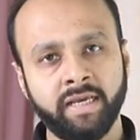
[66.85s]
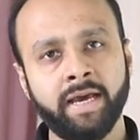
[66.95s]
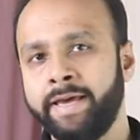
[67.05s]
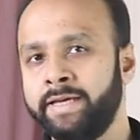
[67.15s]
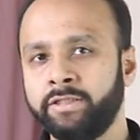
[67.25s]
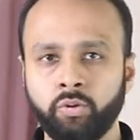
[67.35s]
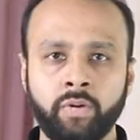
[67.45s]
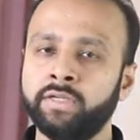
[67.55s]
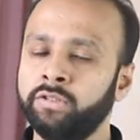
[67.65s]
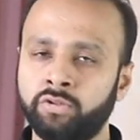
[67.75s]
किया है सो
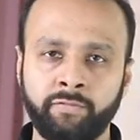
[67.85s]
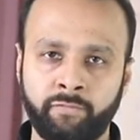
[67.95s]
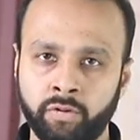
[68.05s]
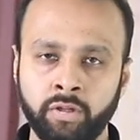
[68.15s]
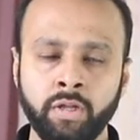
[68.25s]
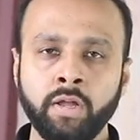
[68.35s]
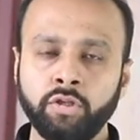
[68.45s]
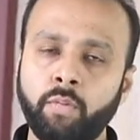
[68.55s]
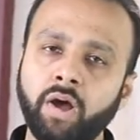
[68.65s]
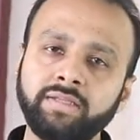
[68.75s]
एंड सो फोर्थ
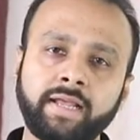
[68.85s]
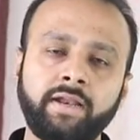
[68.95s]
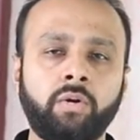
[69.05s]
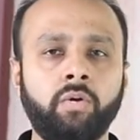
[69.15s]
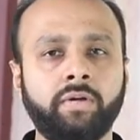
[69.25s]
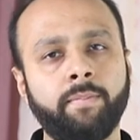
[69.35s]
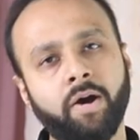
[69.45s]
तो बहुत सारे लोगों के